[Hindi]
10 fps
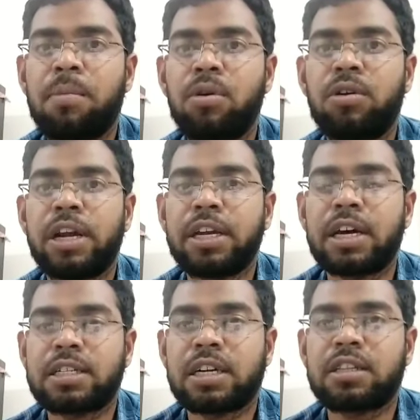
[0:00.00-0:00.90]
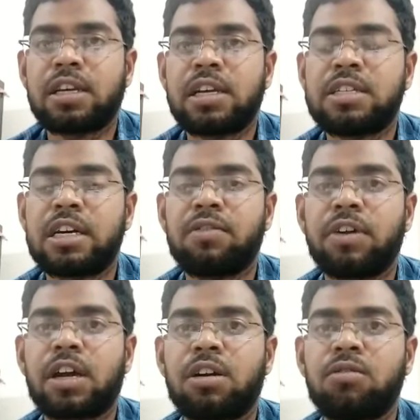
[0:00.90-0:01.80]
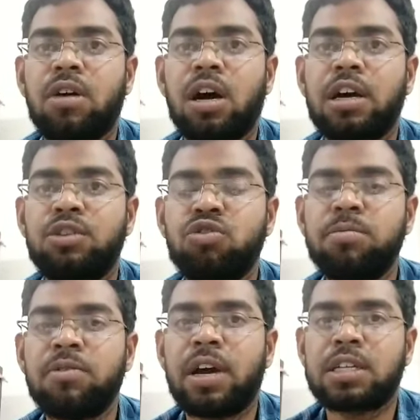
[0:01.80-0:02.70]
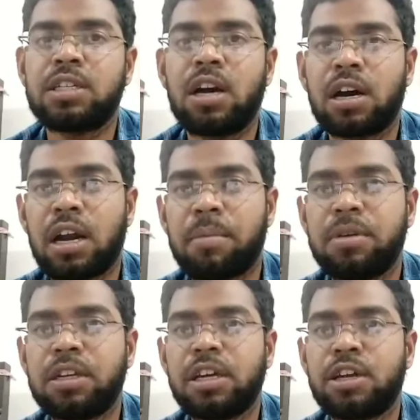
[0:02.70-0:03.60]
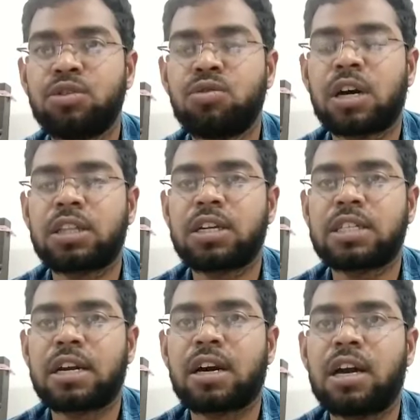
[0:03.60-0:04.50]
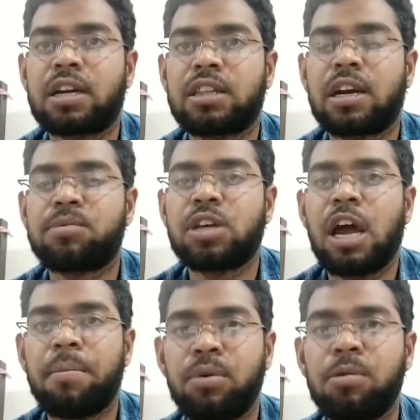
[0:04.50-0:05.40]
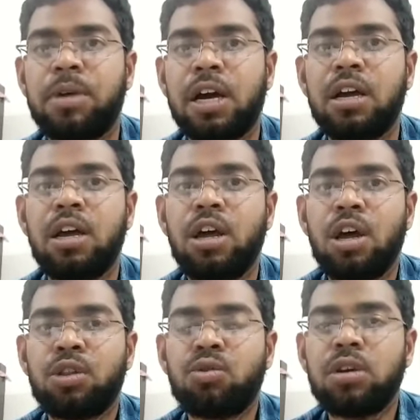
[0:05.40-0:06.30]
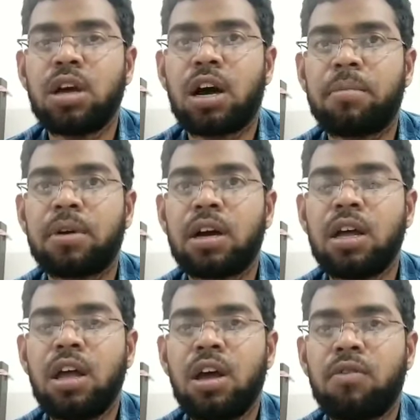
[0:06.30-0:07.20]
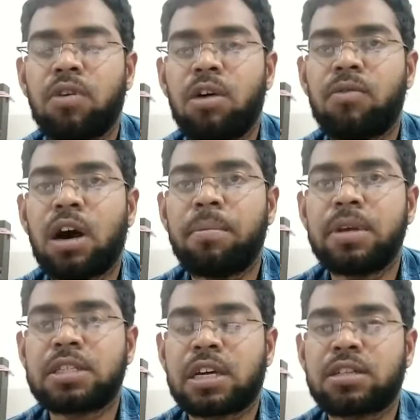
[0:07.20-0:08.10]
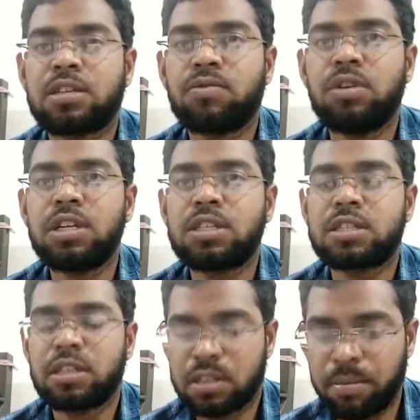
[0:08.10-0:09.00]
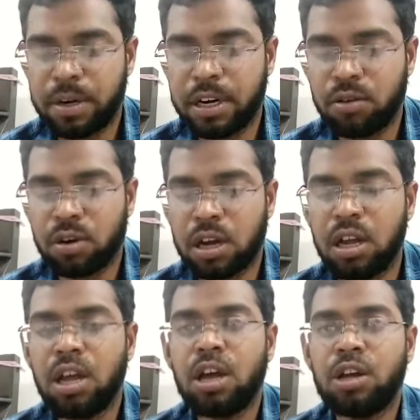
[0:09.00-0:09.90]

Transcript: अपलोड नहीं कर सकते हैं सर्टिफिकेट को अगर जो भी वैक्सीन अगर आप लिए हैं जो कतर सरकार की तरफ से अप्रूव्ड है तो ही आपका फॉर्म वहाँ पे सक्सेसफुली सबमिटेड होगा